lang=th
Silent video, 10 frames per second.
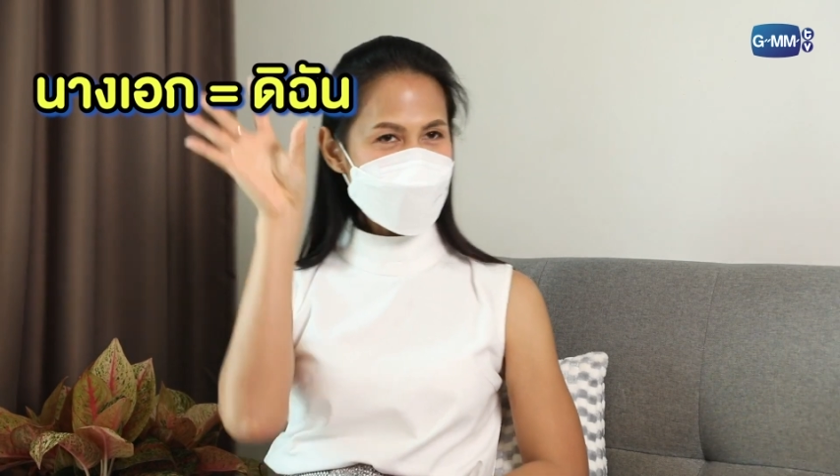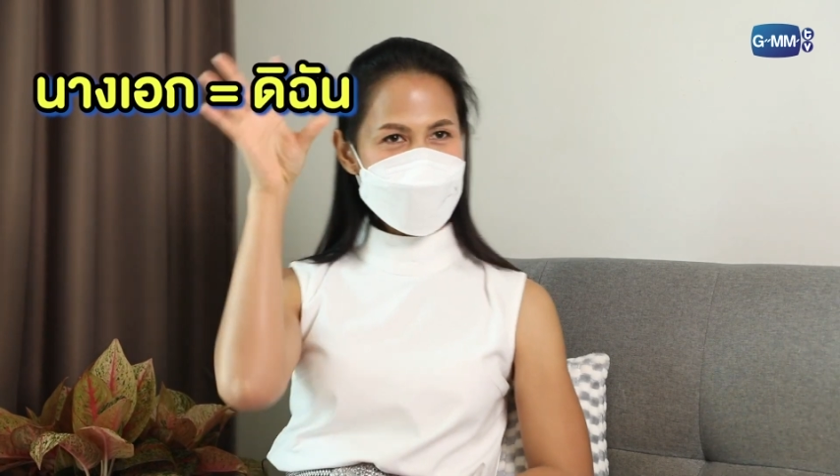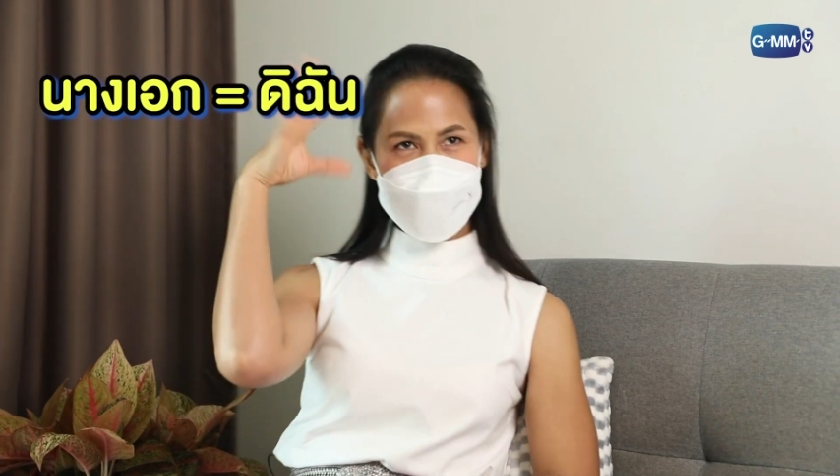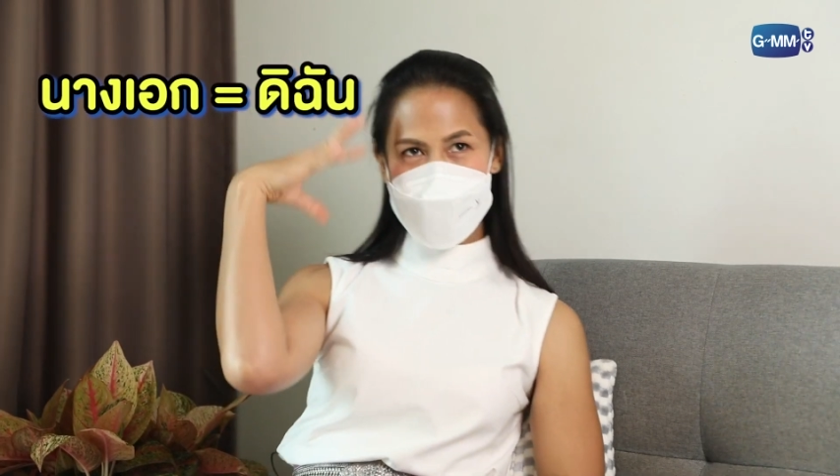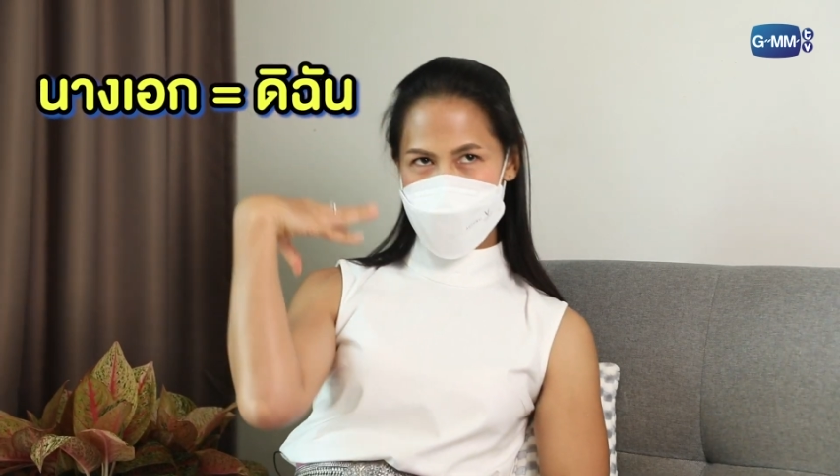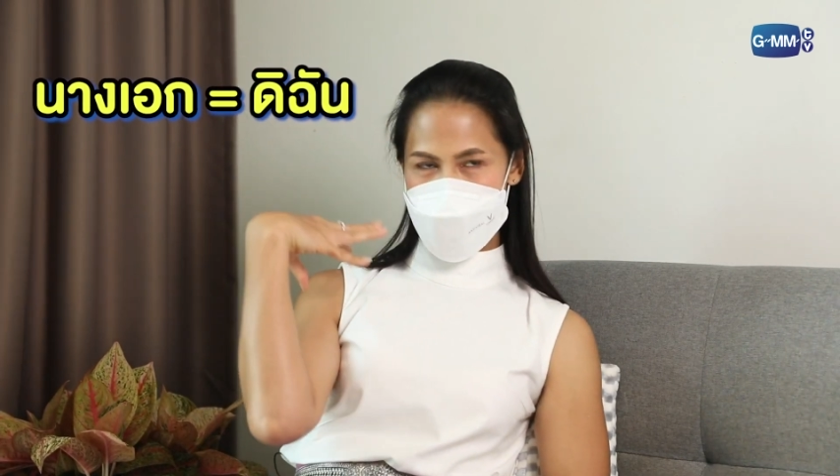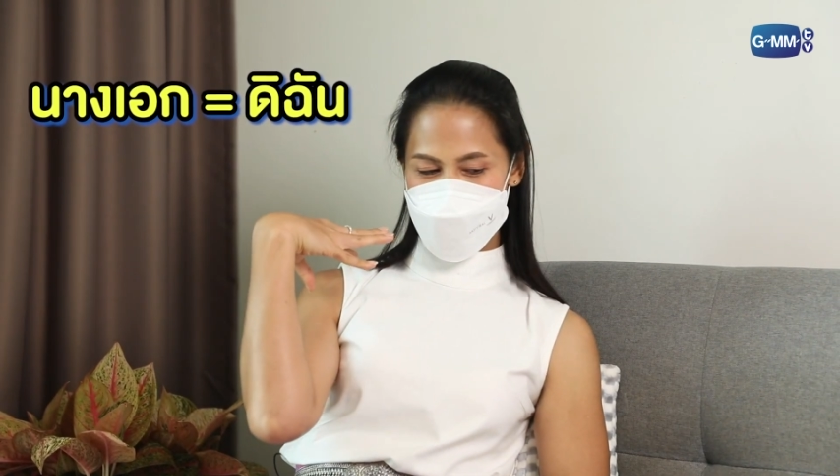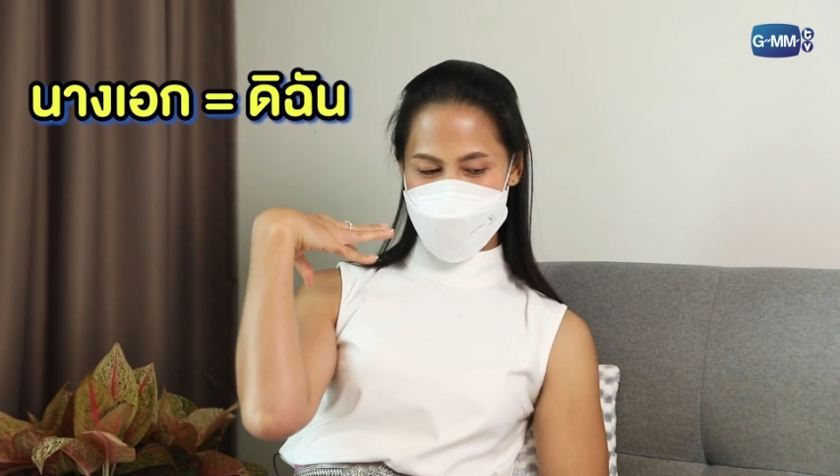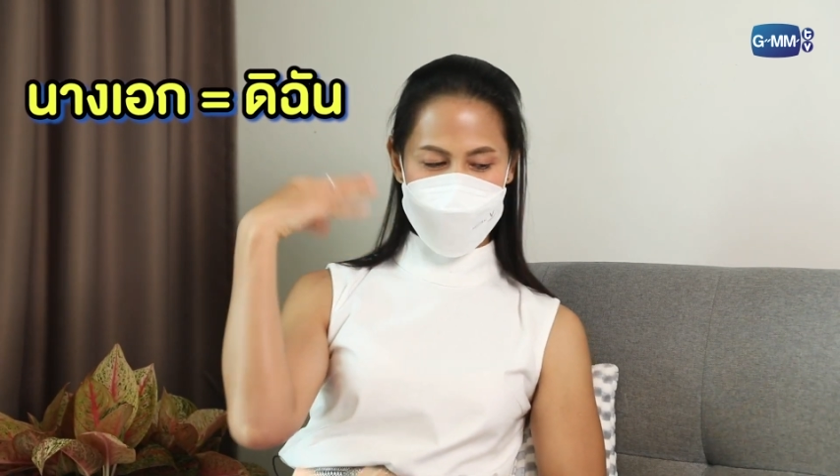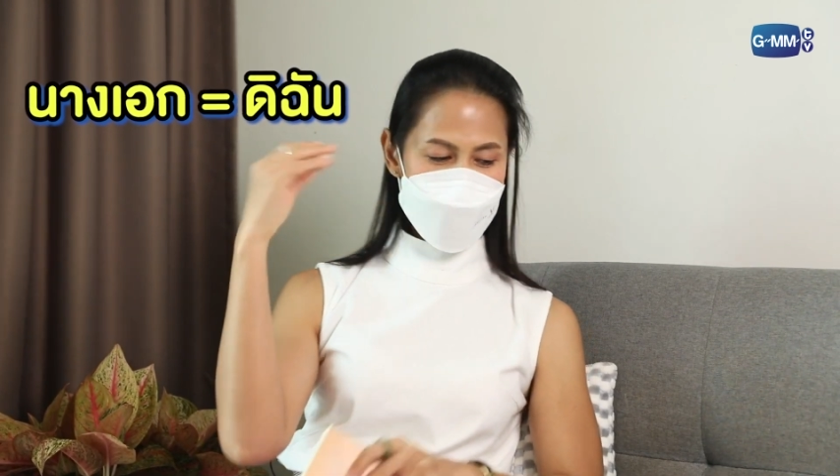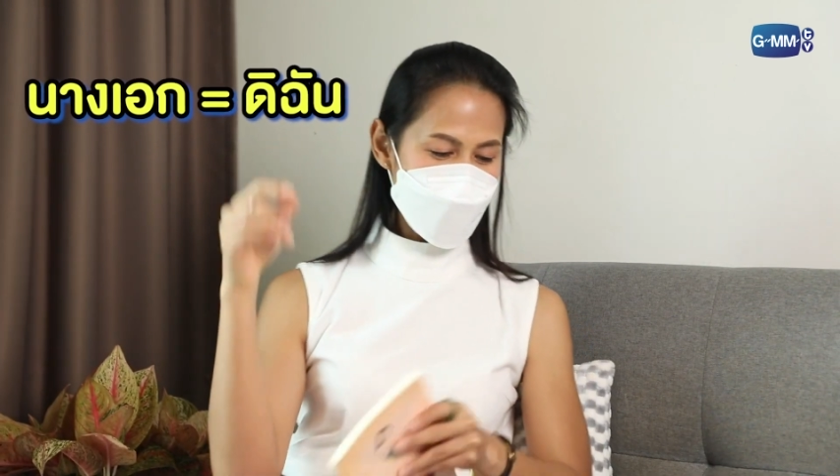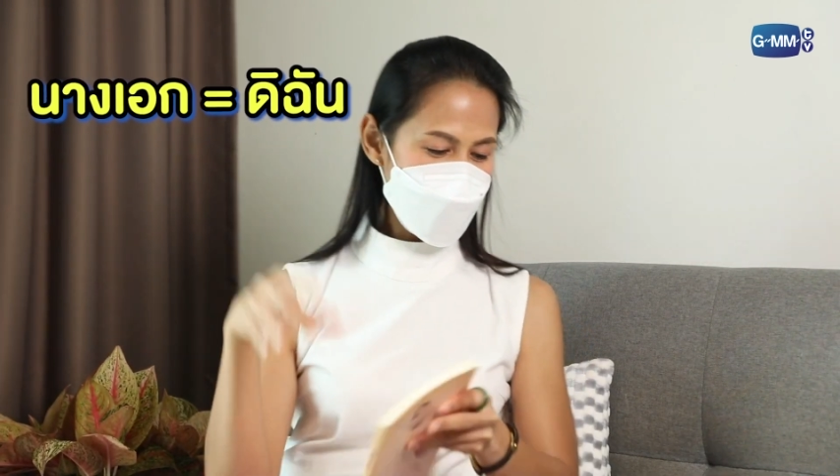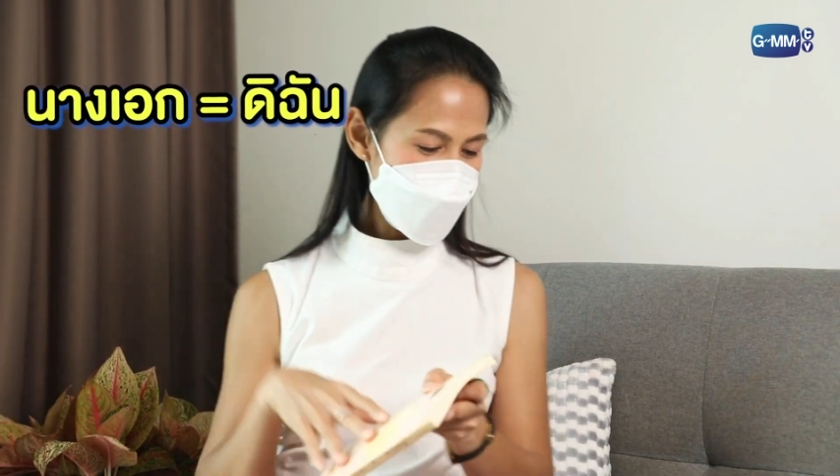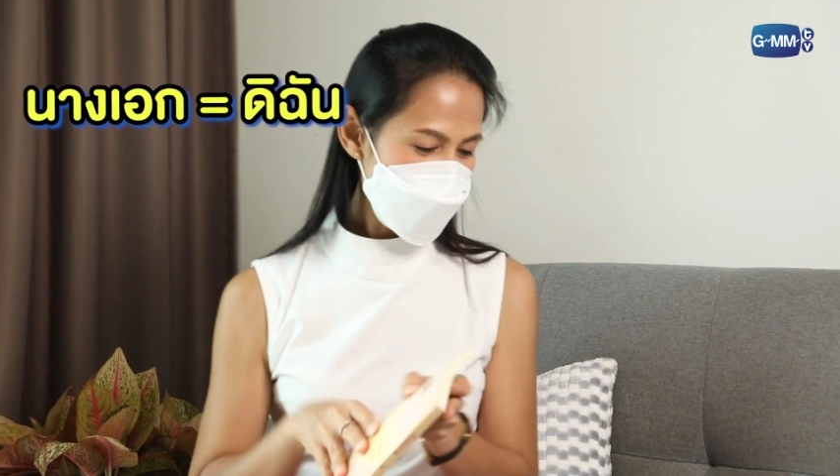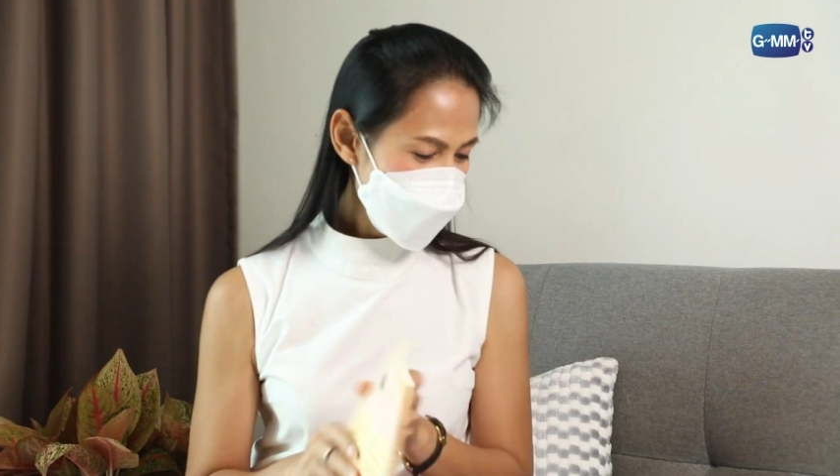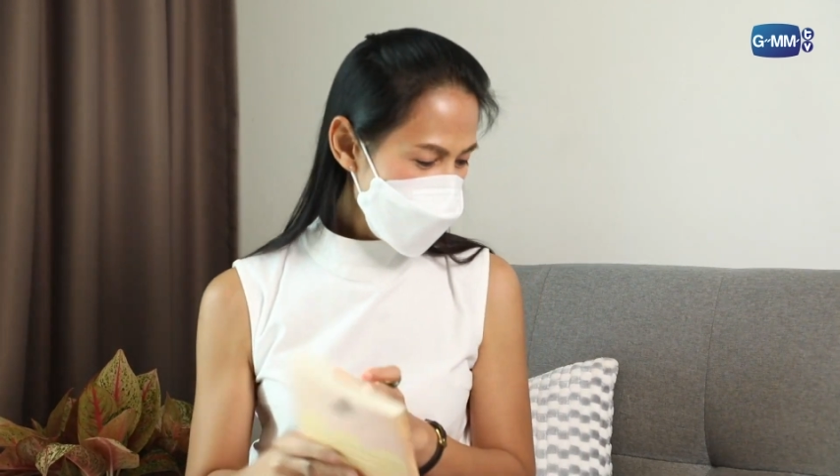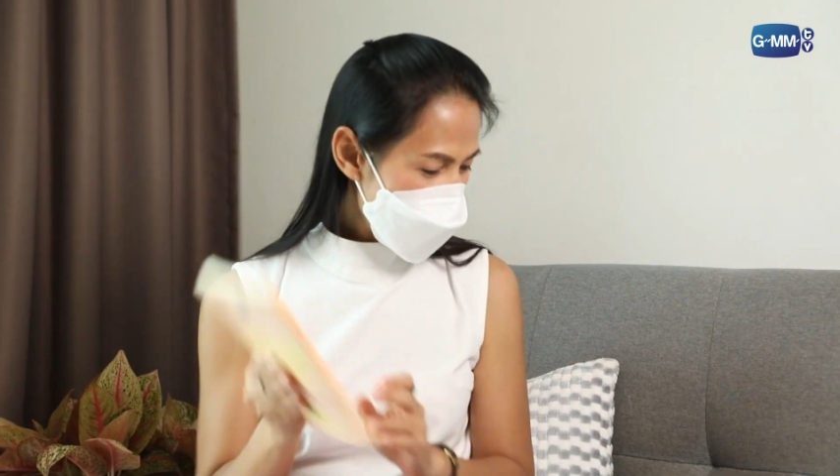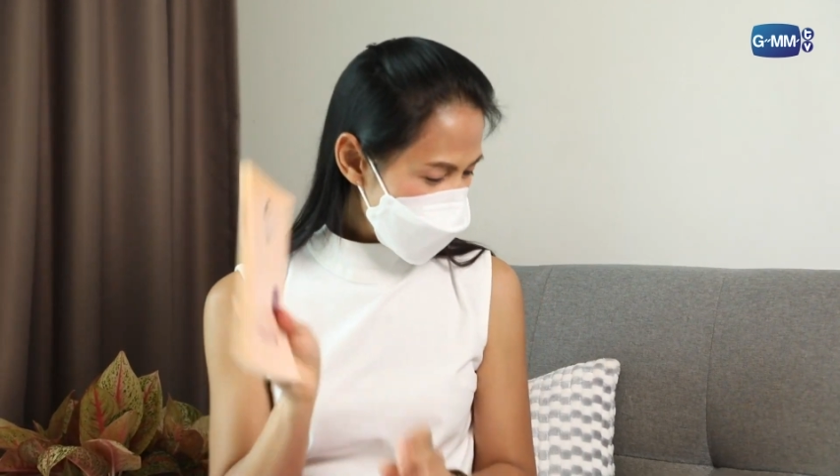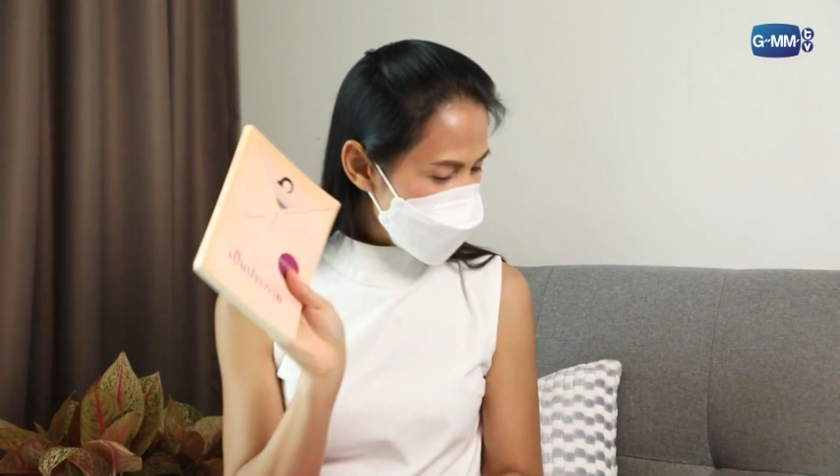ก็คือเป็นเราเองอั